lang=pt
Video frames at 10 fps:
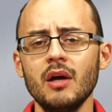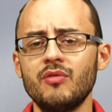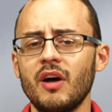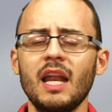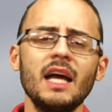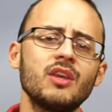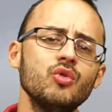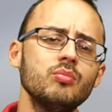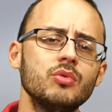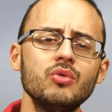falar
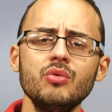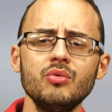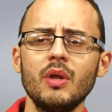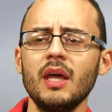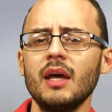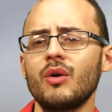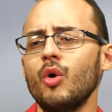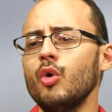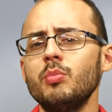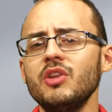que o mundo é
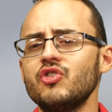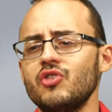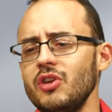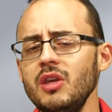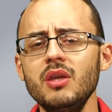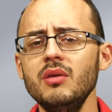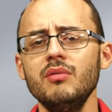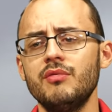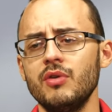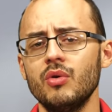
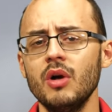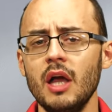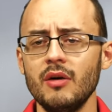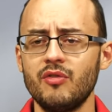corruptível,